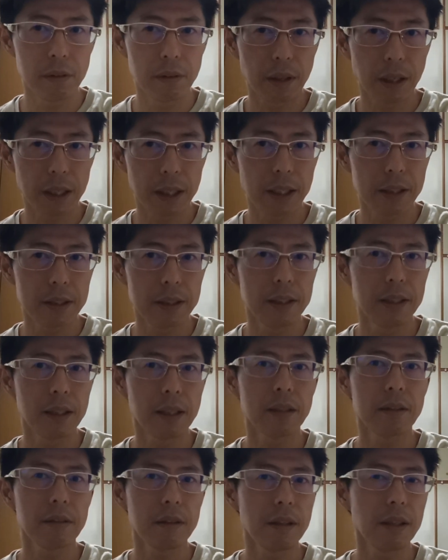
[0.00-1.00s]
形じゃ
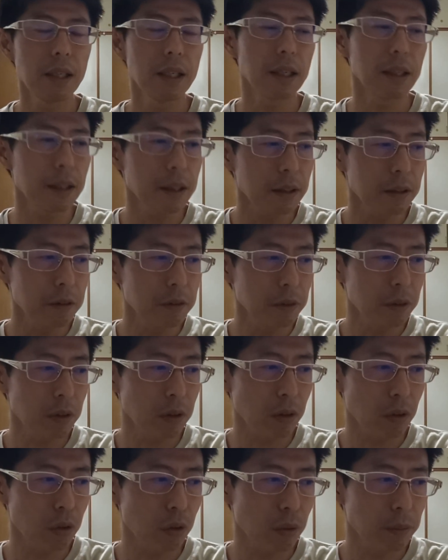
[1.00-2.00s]
なくて体の動
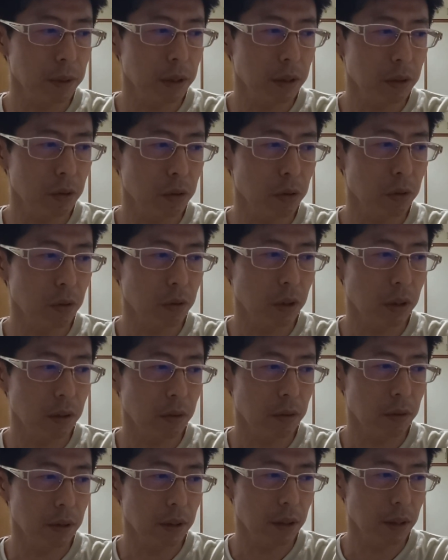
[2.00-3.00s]
きを止めることに
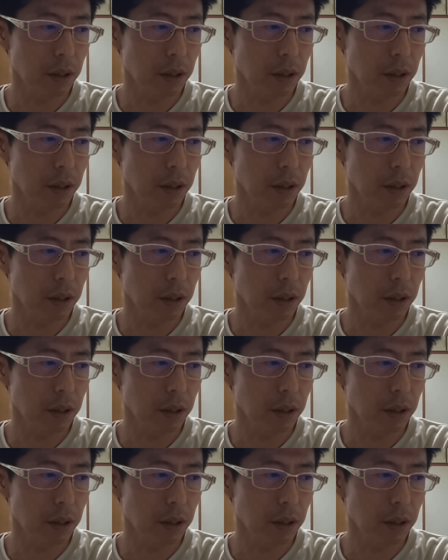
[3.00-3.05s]
よっ